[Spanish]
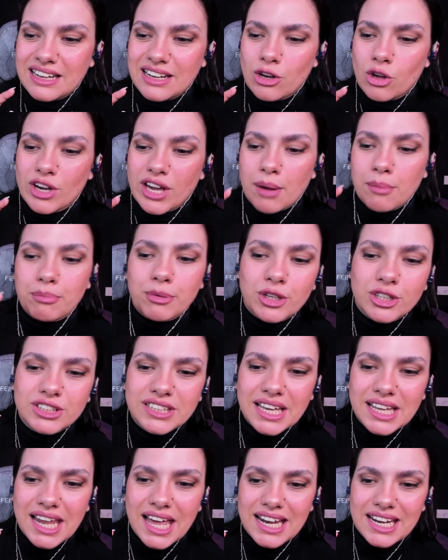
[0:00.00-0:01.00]
lo que
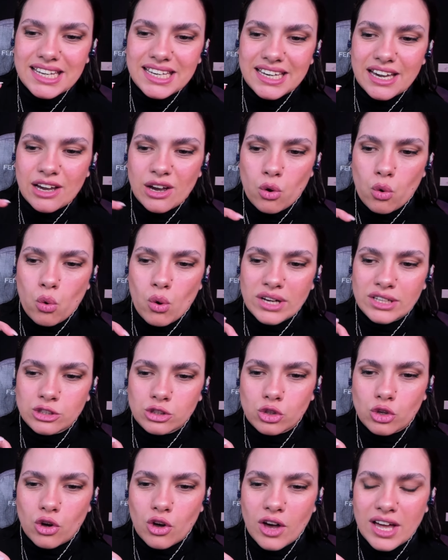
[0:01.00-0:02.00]
aporta Lali en
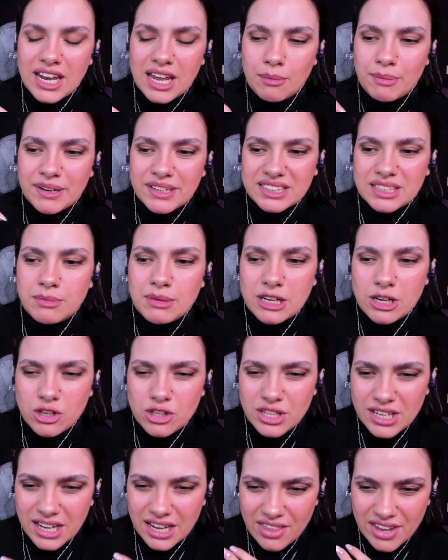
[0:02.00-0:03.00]
cuanto a la parte
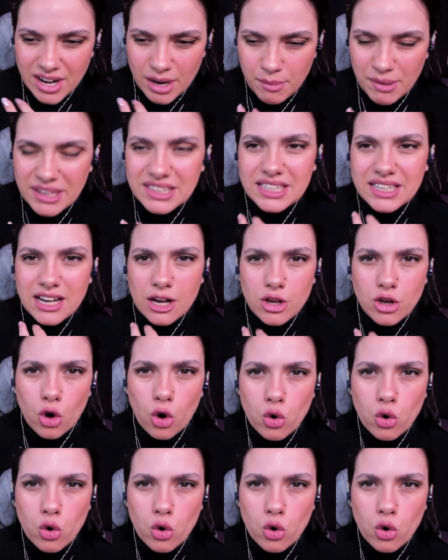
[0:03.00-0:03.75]
melódica, dramática y